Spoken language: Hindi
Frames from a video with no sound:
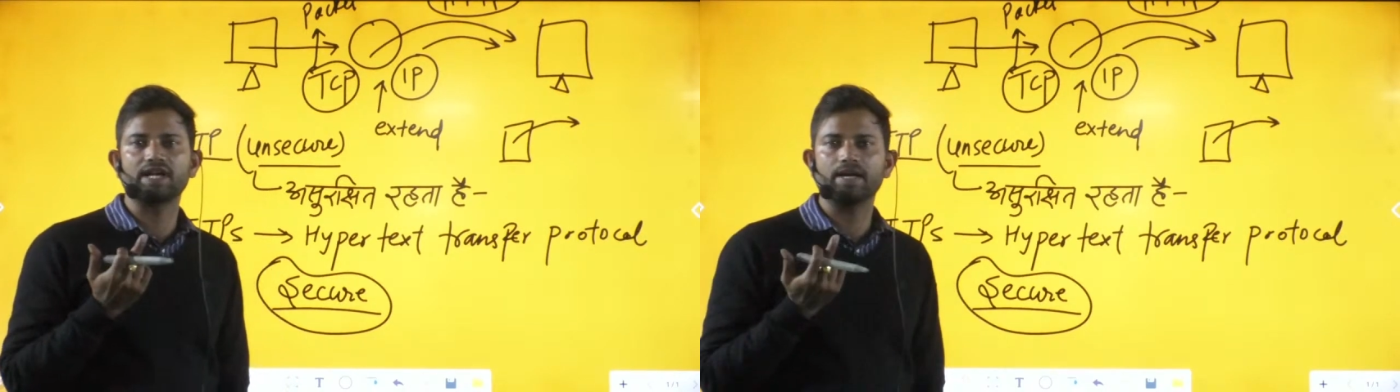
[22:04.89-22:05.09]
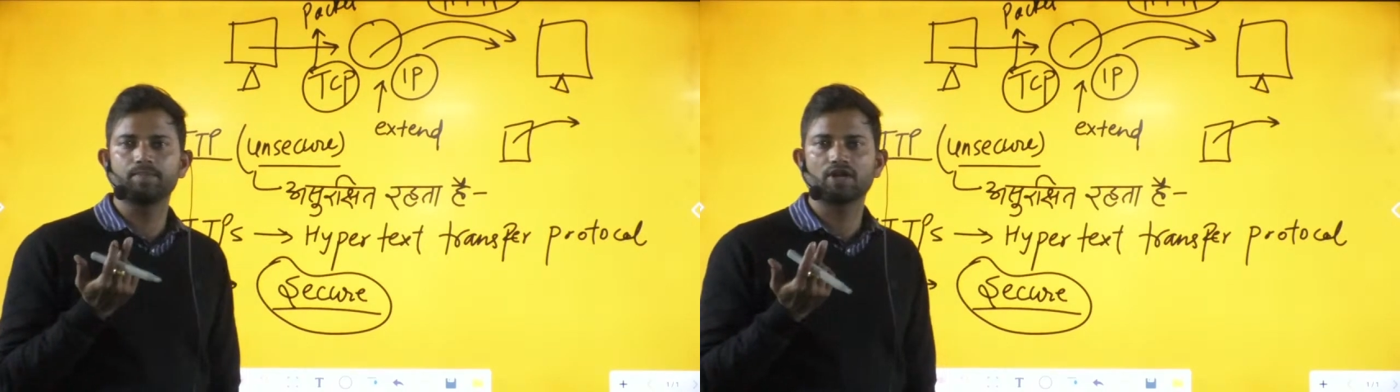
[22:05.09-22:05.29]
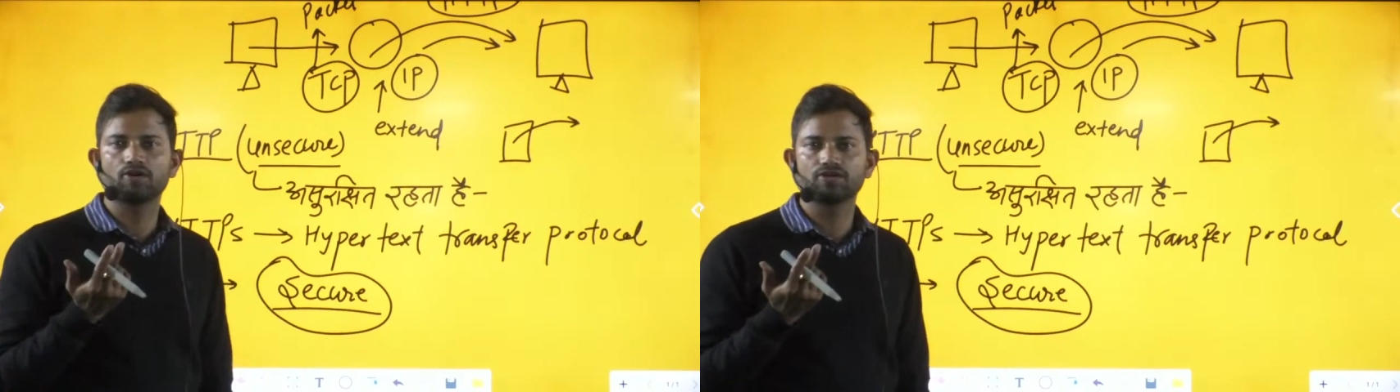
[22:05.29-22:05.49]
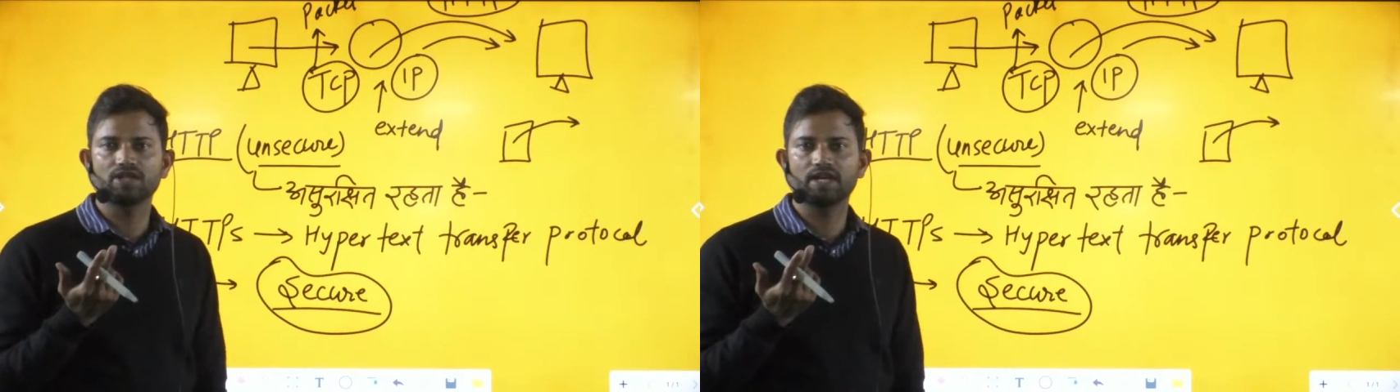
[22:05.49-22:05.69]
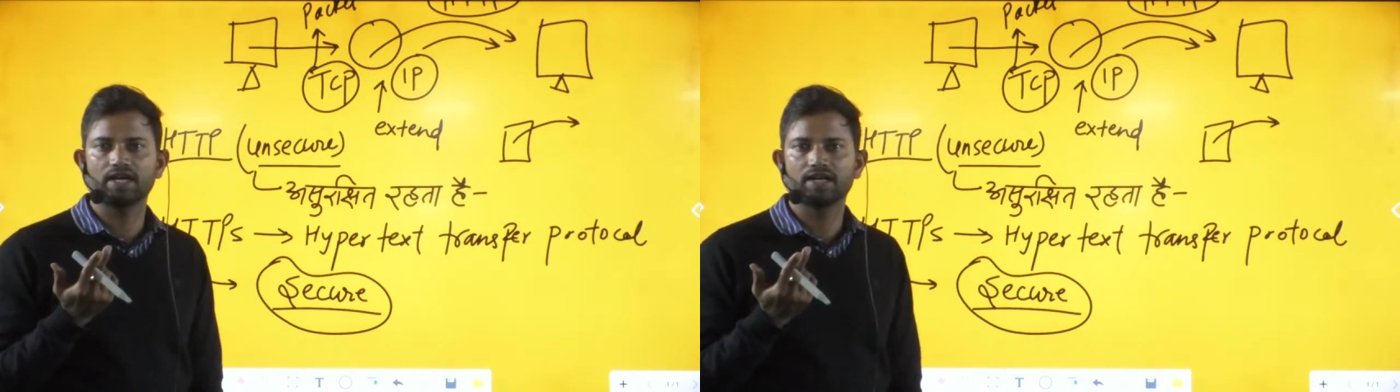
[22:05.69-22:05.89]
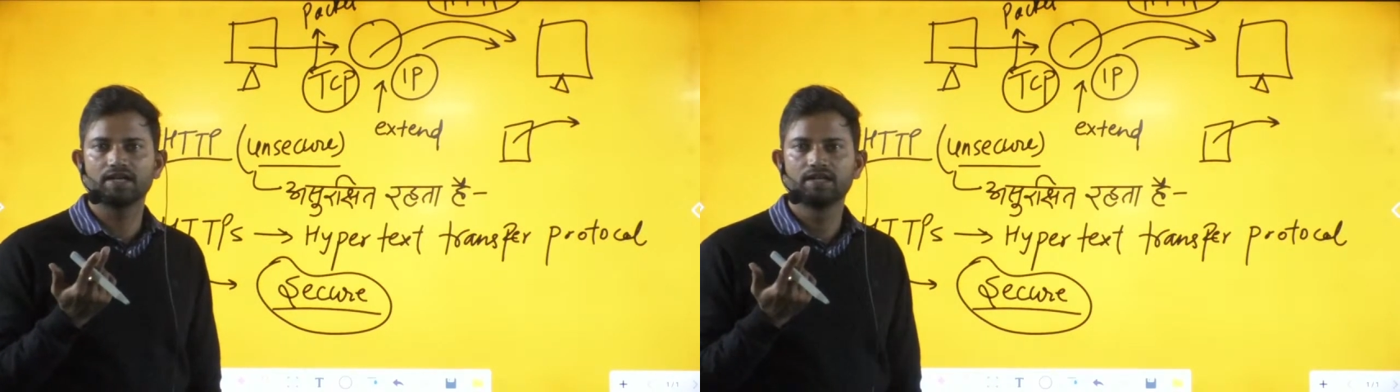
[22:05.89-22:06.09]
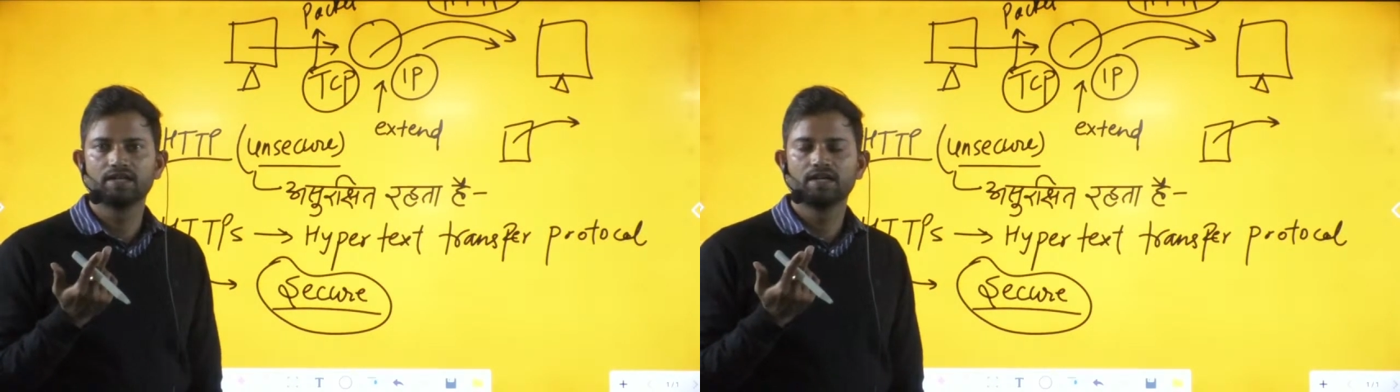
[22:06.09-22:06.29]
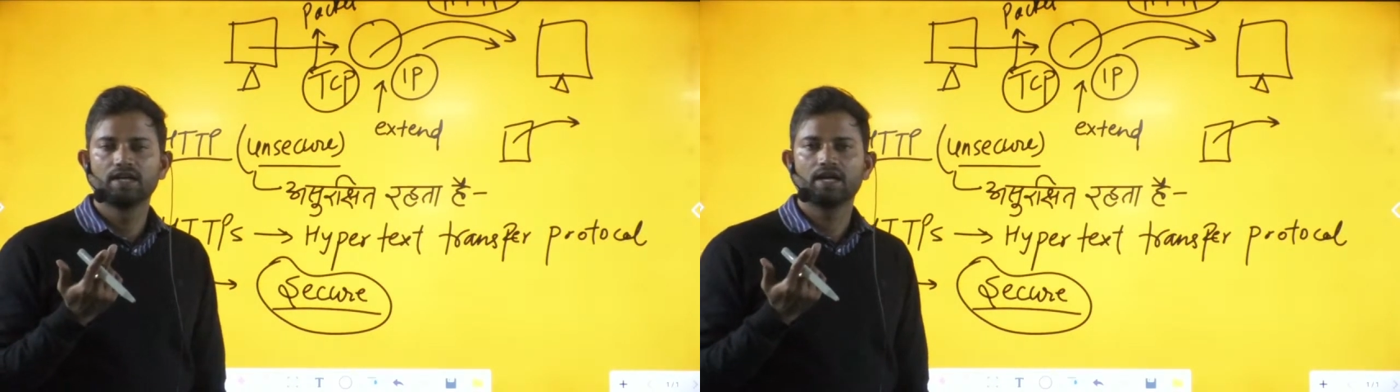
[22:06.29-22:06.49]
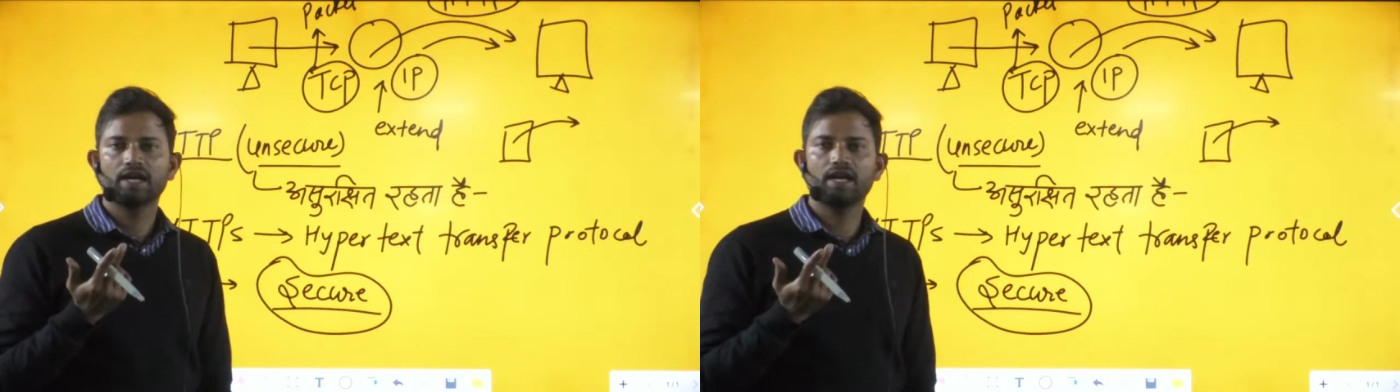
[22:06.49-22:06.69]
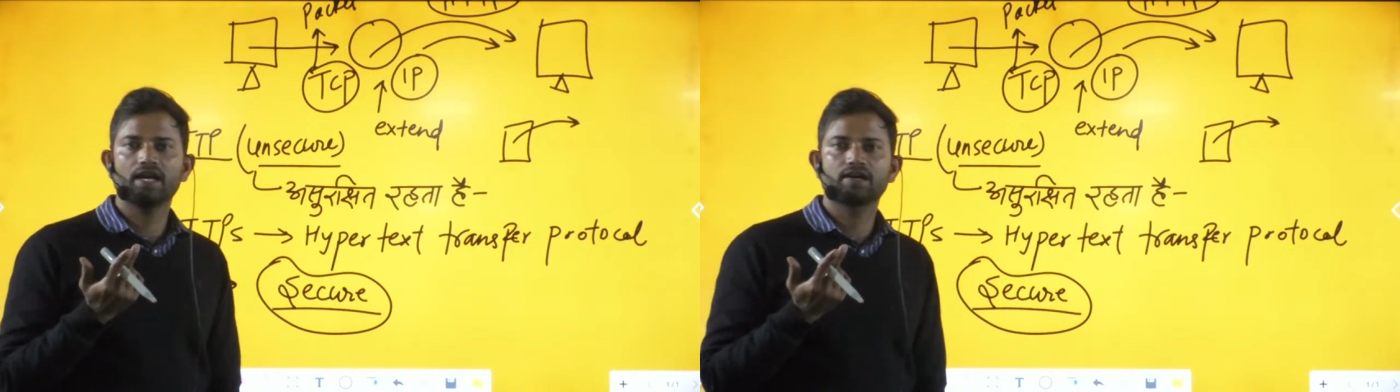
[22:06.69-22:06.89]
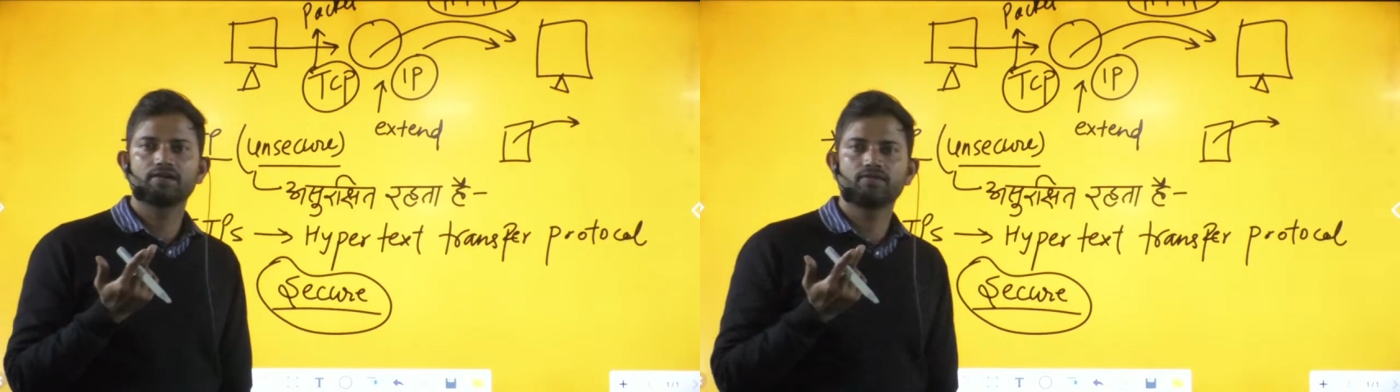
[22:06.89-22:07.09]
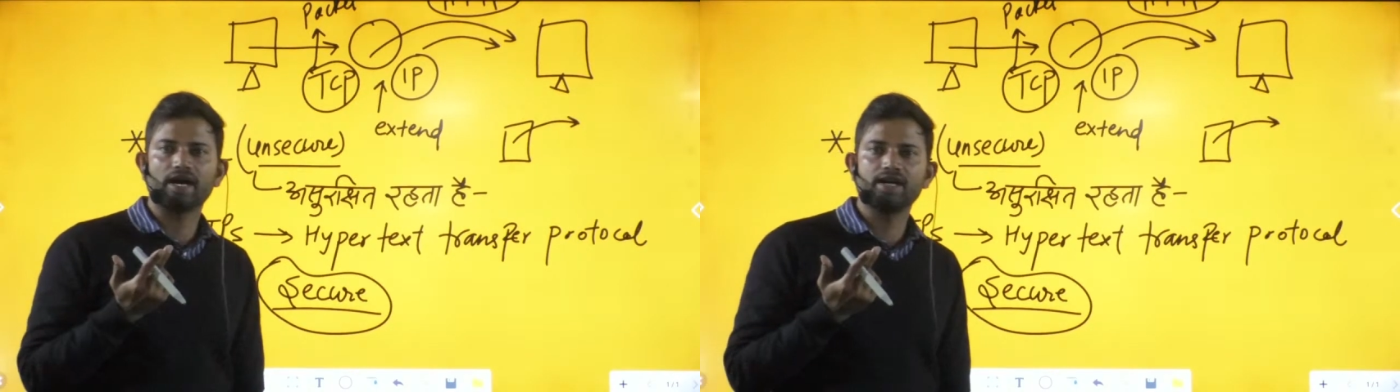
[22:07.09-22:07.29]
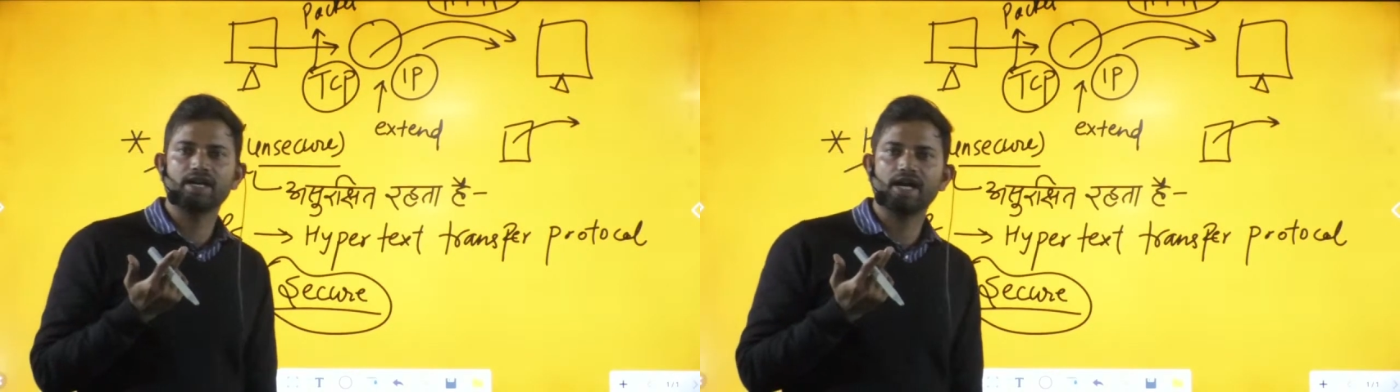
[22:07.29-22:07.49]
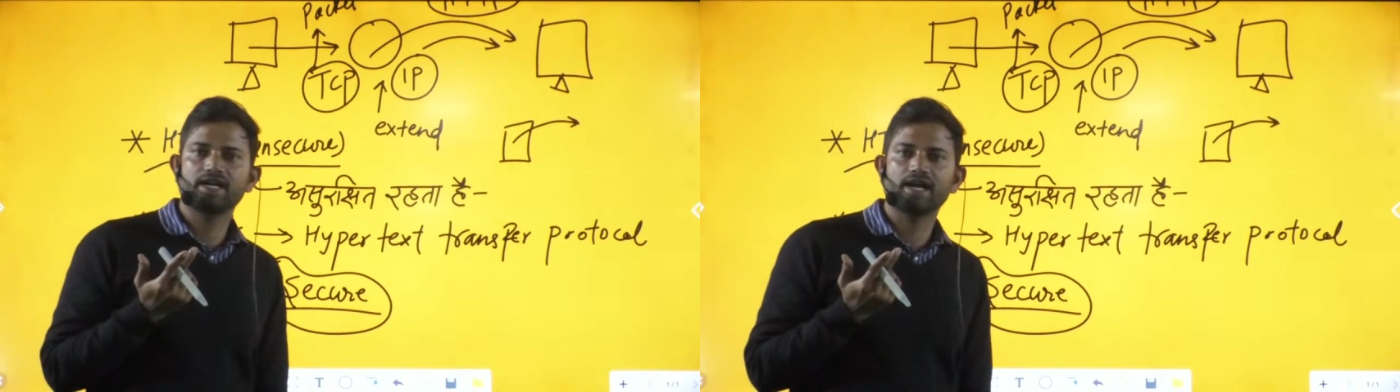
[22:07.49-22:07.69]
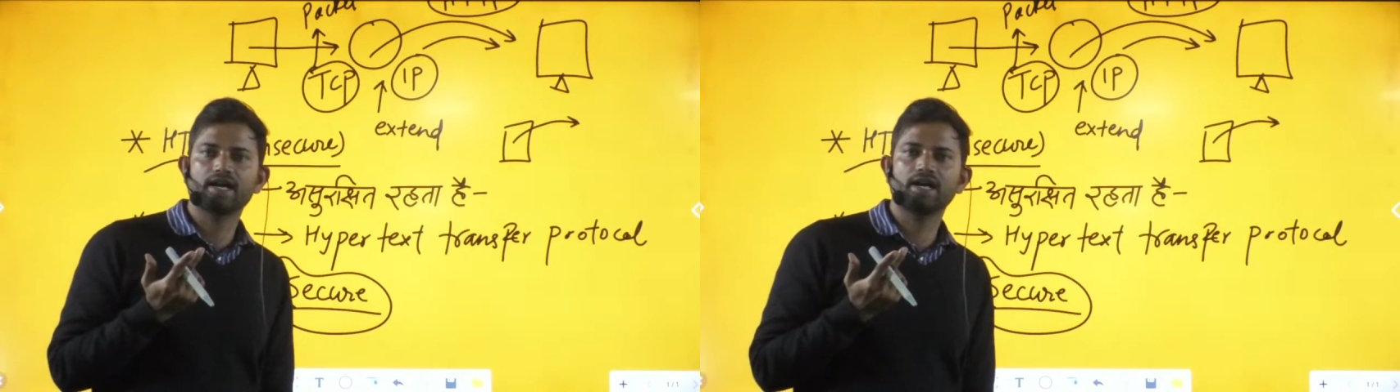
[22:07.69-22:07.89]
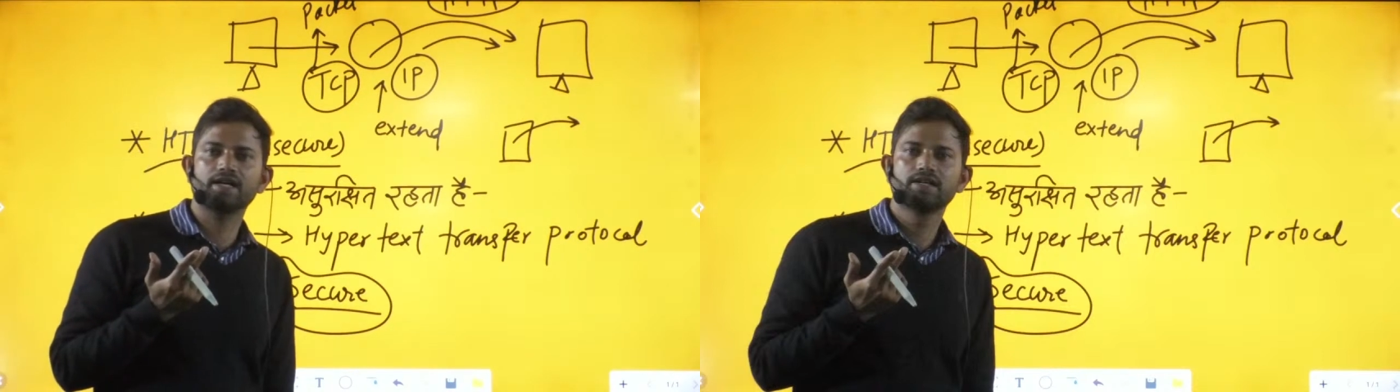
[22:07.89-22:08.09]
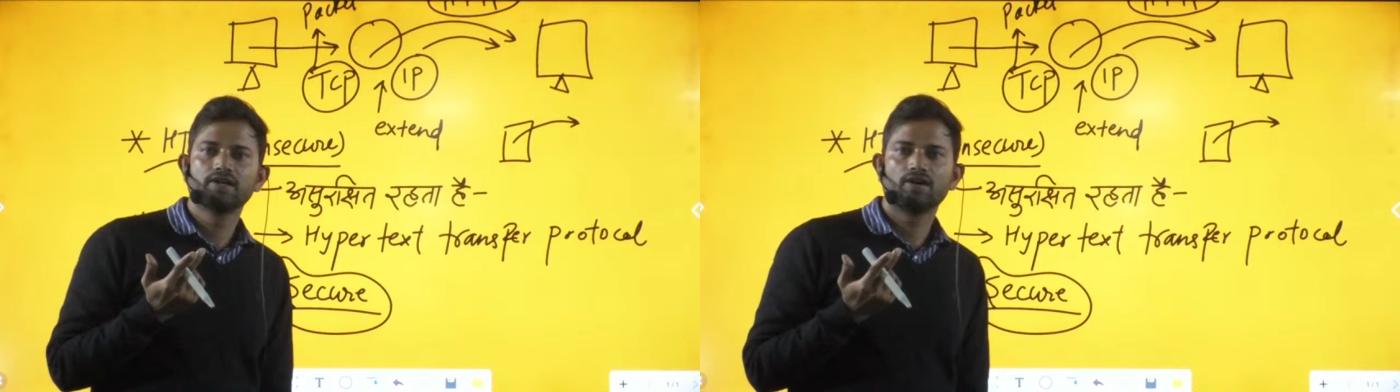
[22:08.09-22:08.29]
टाइप के होते हैं एक वाइट हैट हैकर